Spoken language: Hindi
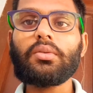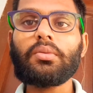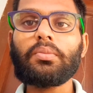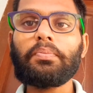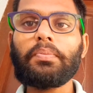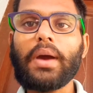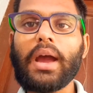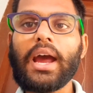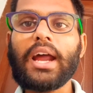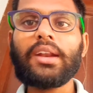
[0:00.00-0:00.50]

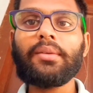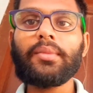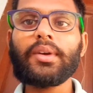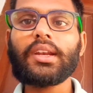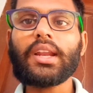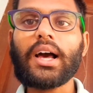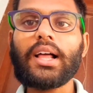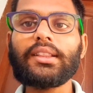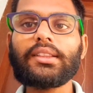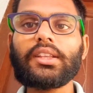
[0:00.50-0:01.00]
पैड में
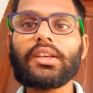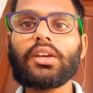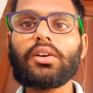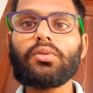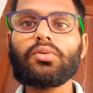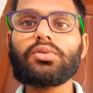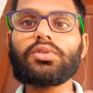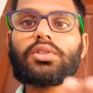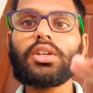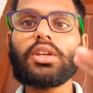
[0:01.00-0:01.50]
डालते हैं
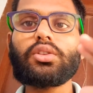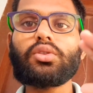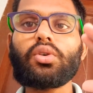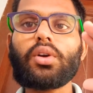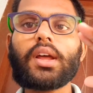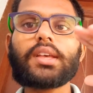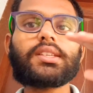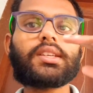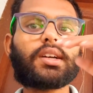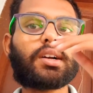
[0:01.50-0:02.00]
उससे
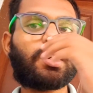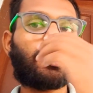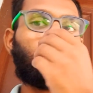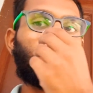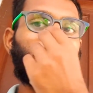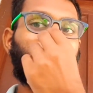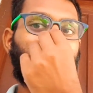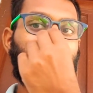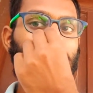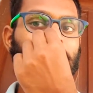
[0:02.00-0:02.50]
थोड़ा सा
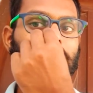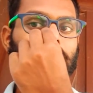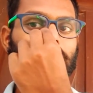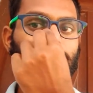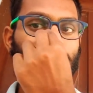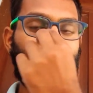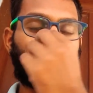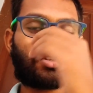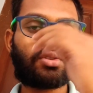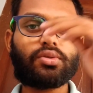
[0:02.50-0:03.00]
कम करंट
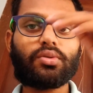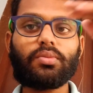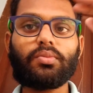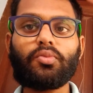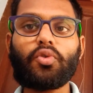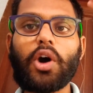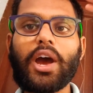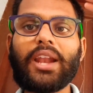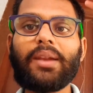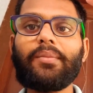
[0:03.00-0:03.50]
जो है सो
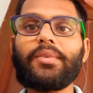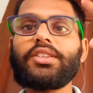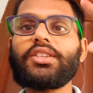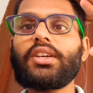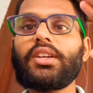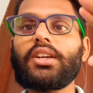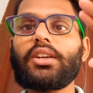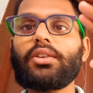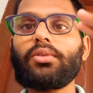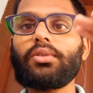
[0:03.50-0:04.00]
मोबाइल में
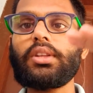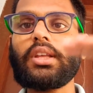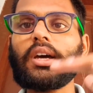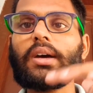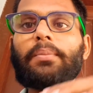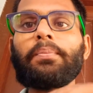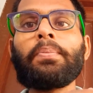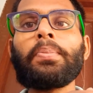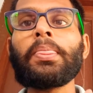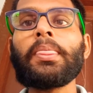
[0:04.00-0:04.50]
जनरेट होता
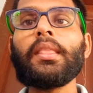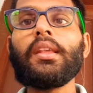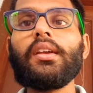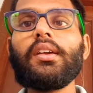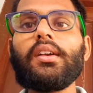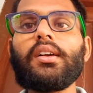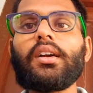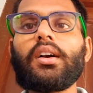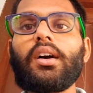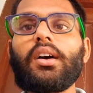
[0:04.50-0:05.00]
है
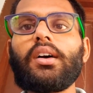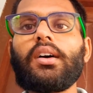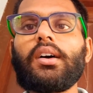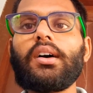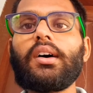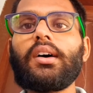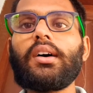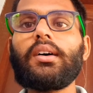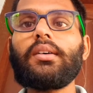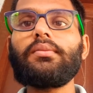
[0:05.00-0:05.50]
क,
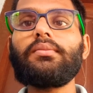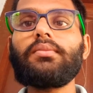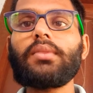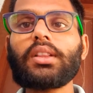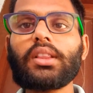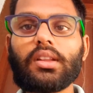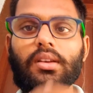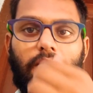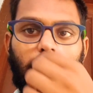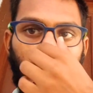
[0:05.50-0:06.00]
आ,
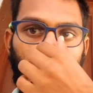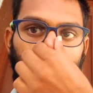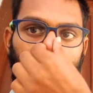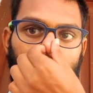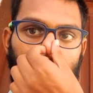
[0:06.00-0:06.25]
मतलब